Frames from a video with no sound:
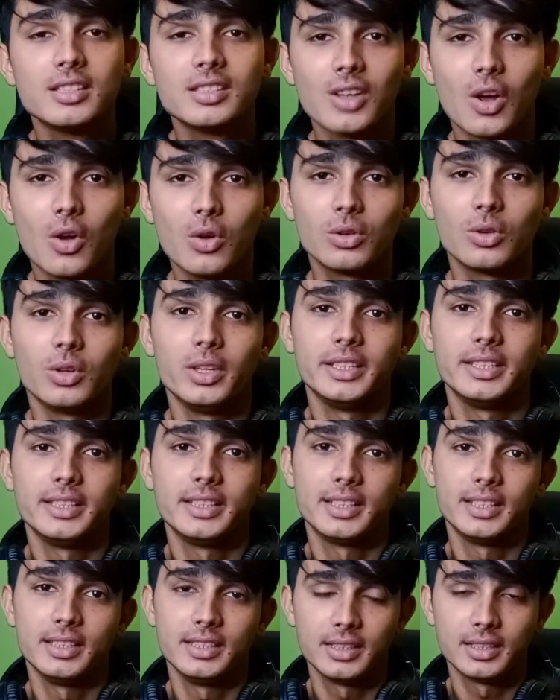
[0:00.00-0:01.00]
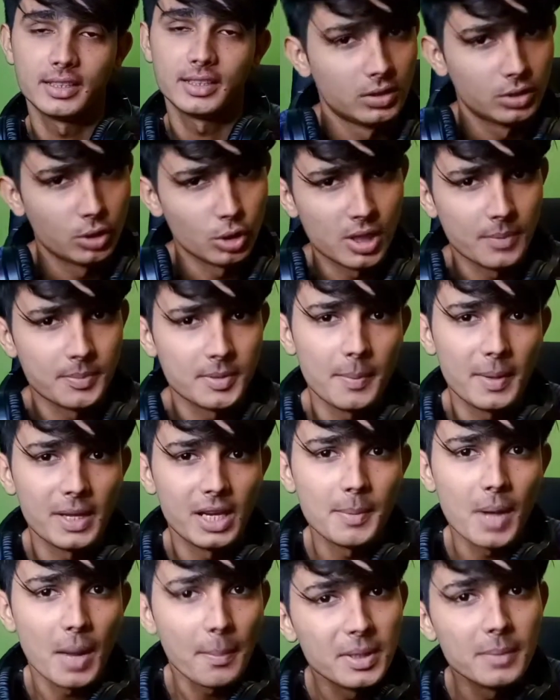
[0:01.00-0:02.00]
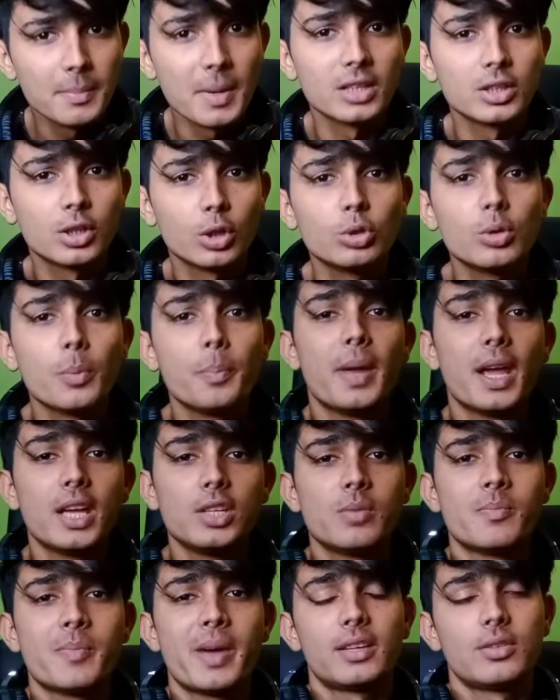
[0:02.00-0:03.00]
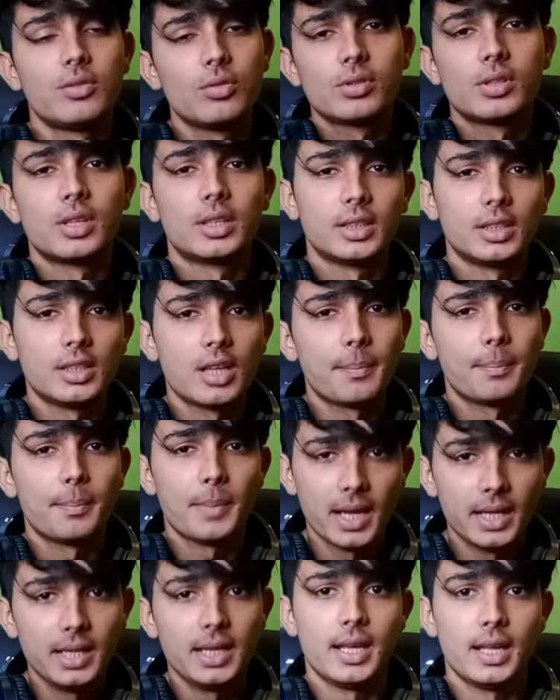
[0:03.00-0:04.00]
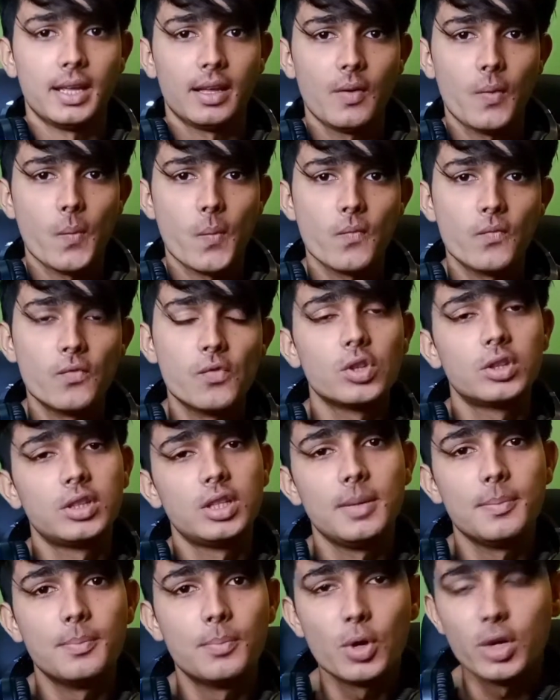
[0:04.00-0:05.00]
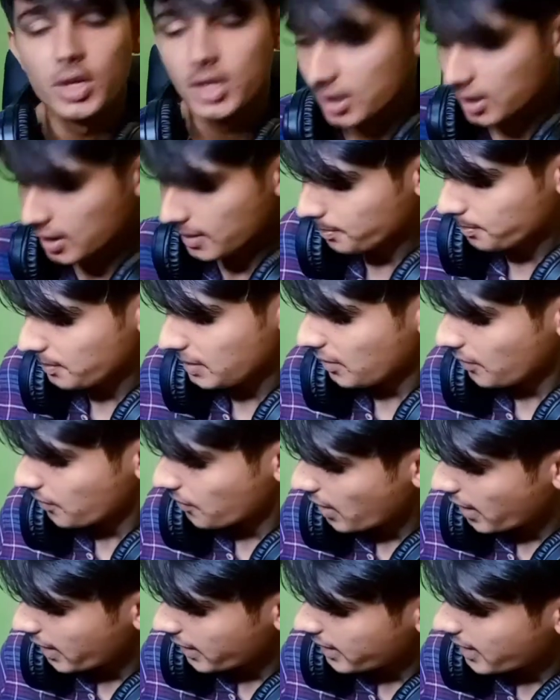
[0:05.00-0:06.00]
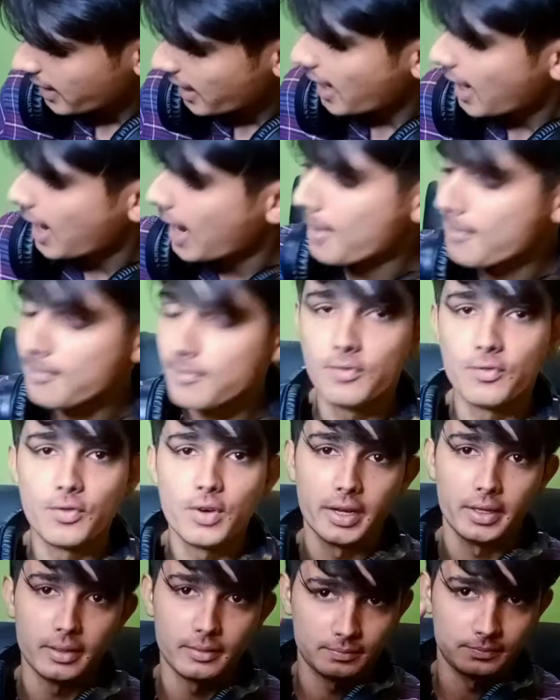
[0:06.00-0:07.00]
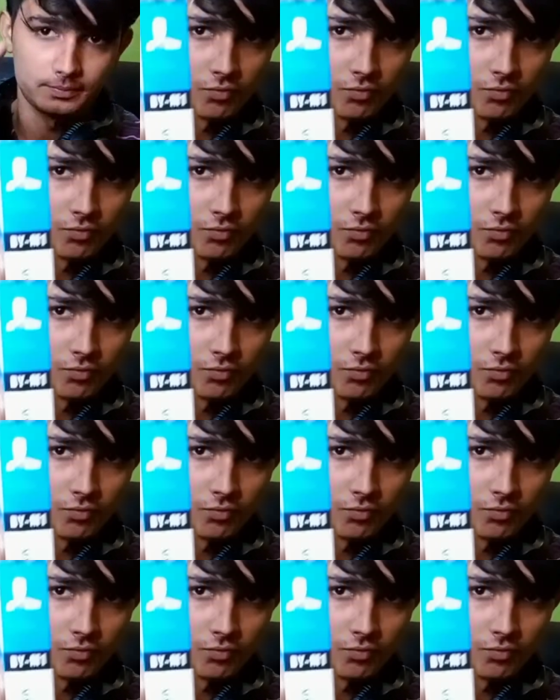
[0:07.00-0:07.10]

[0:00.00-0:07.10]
साउंड क्वालिटी के लिए तो सबसे पहले मैं अपनी बात करूँ तो मैं जो माइक यूज़ करता था पहले वो थी बोया बी वाई एम वन